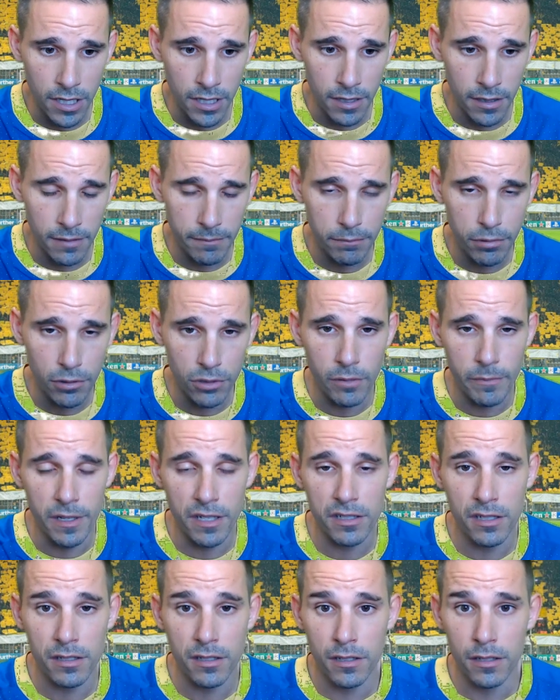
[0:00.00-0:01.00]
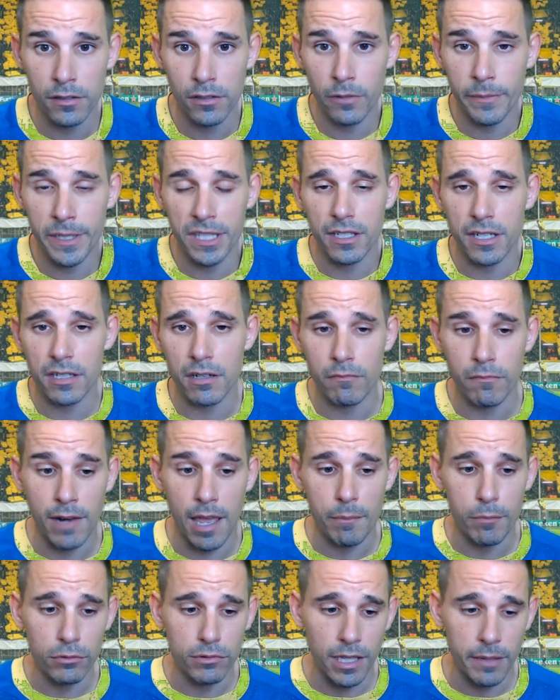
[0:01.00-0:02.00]
Que pues no me, eh, no me interesa
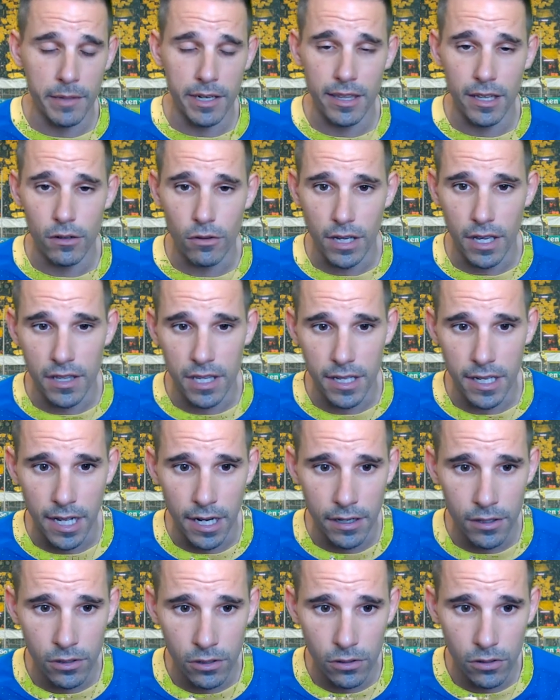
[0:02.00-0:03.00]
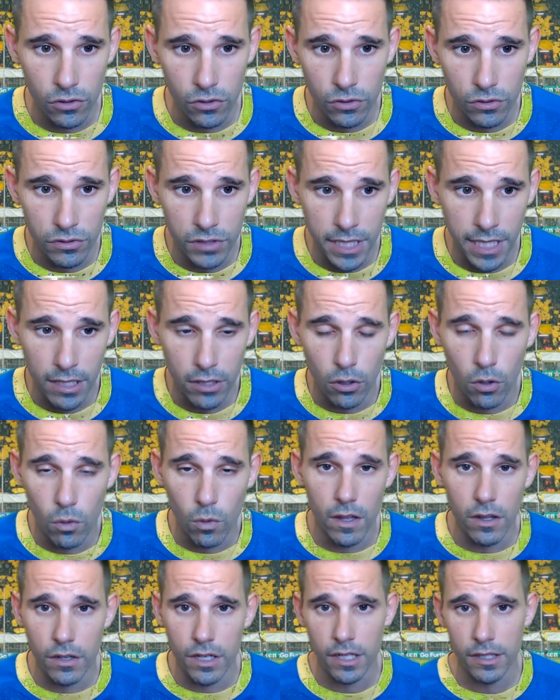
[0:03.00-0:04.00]
una puta mierda lo que diga, ¿no? O dirán los
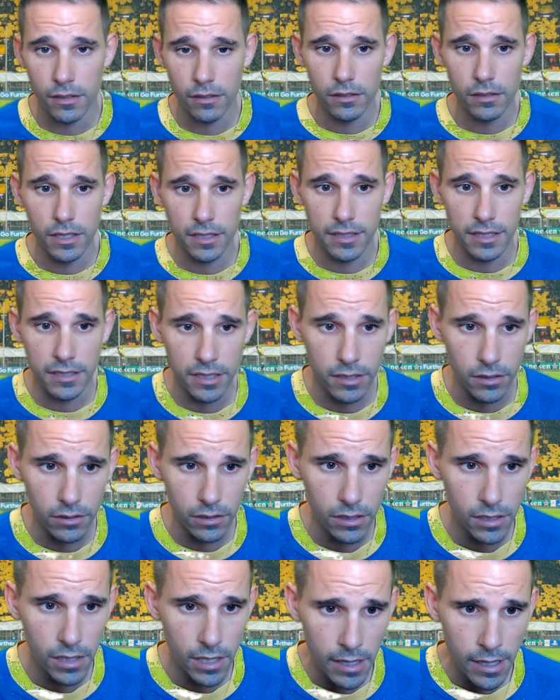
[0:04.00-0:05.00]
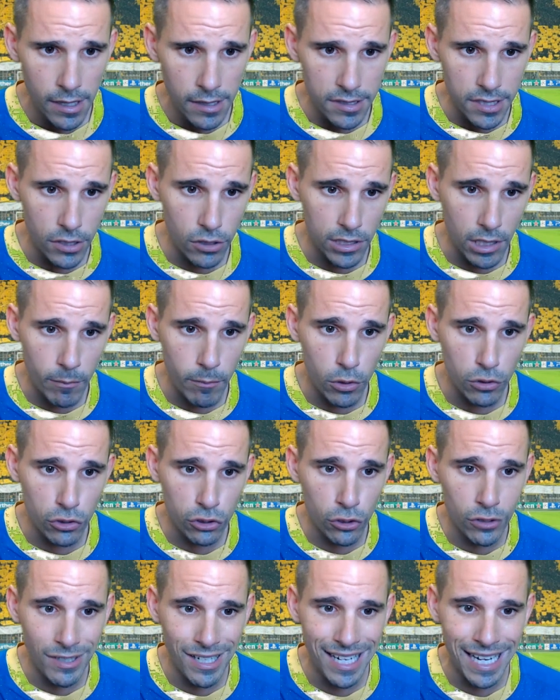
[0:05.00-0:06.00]
jugadores, ¿no? Es así, ¿no? Se nota un
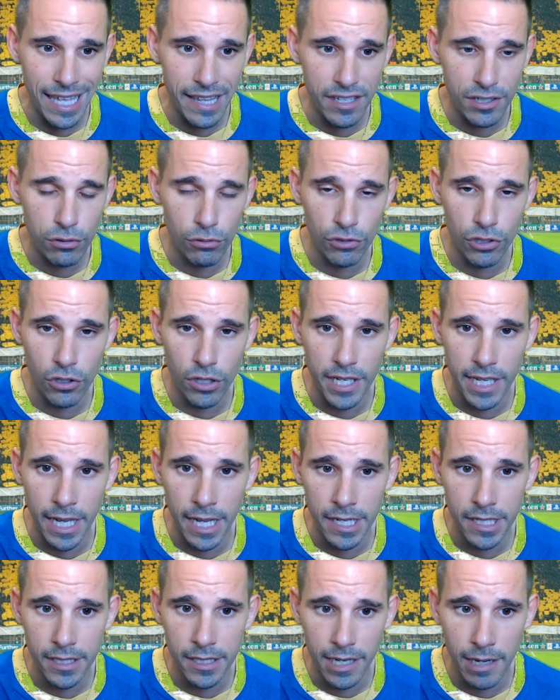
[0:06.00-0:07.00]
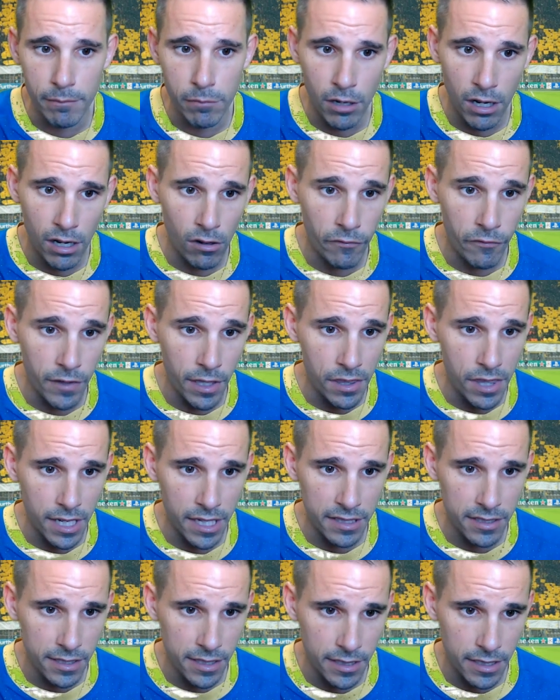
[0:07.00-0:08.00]
montón la desunión que hay y la poca confianza
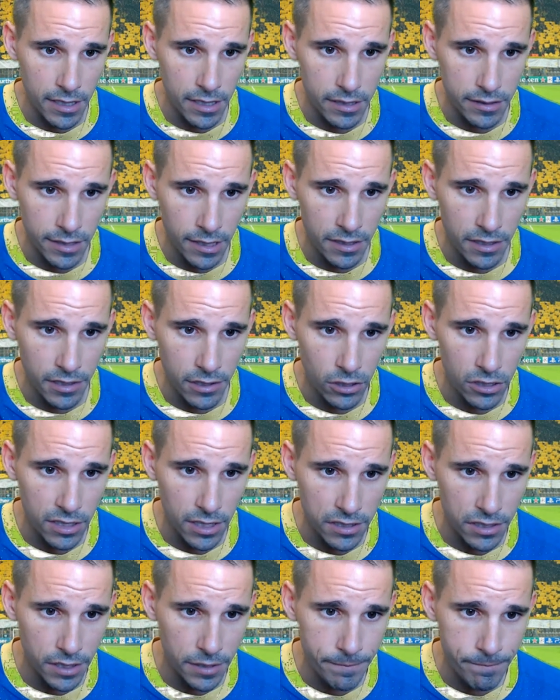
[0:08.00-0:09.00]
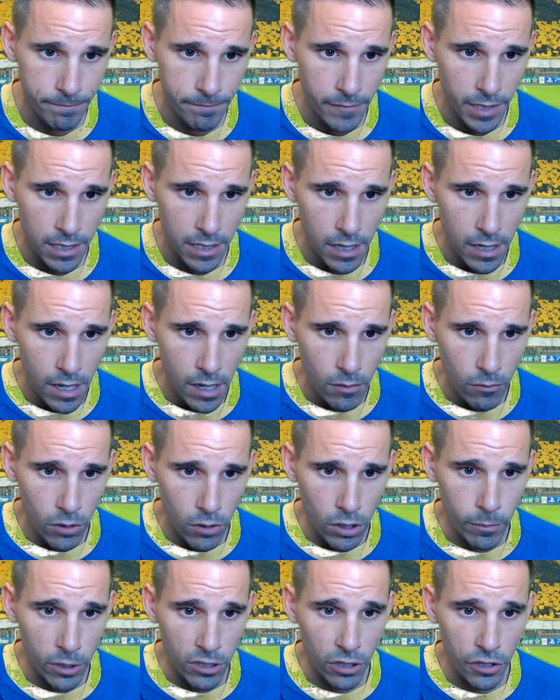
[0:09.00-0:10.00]
que tienen en el técnico, es así.
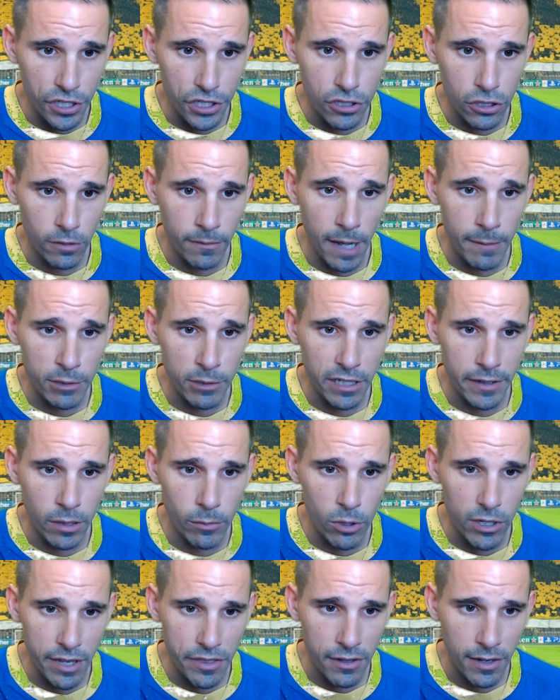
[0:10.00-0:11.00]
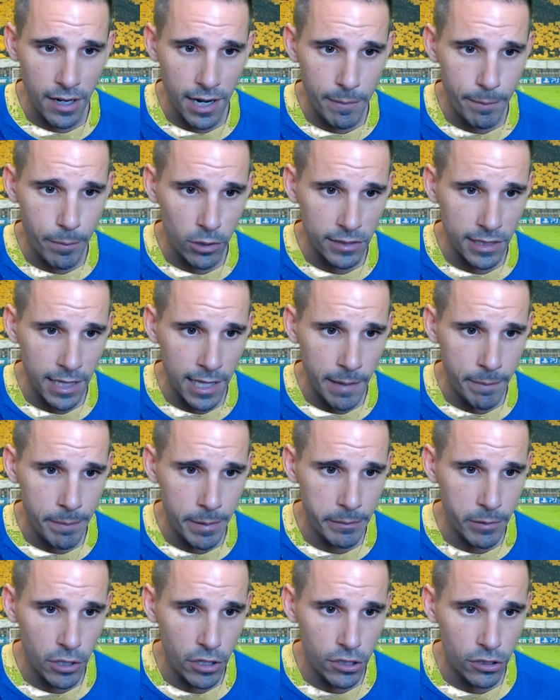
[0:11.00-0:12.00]
Bueno, pues lo dicho, vamos a ver cómo reaccionan las portadas.
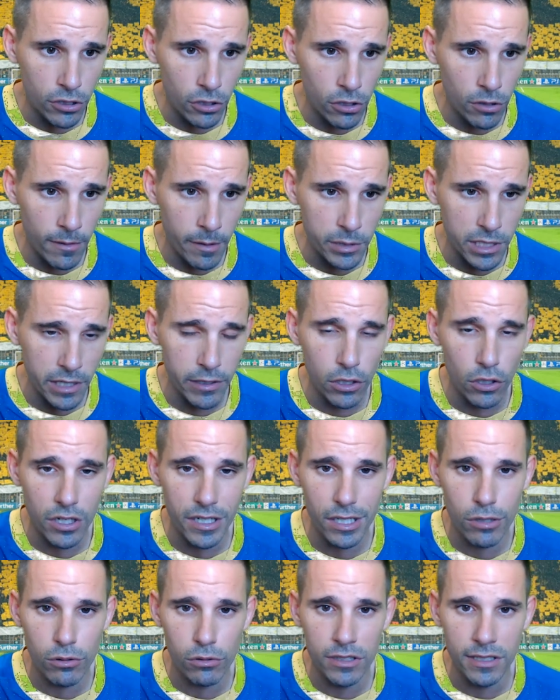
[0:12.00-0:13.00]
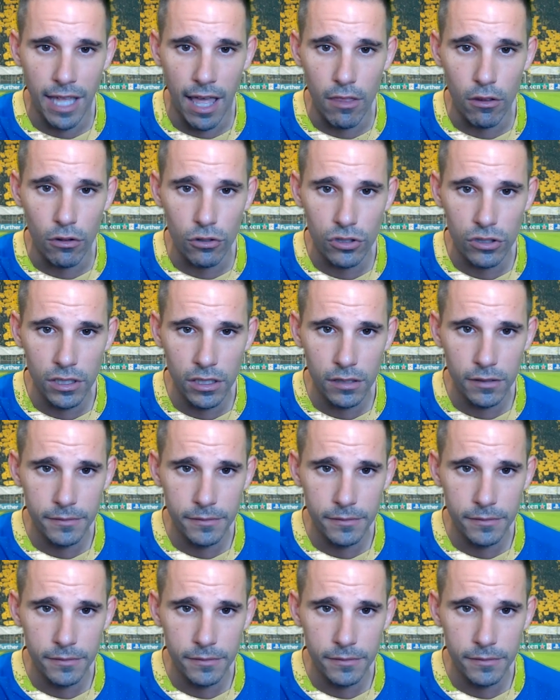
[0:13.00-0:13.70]
Primero de todo, vamos a ver los resultados, ¿eh?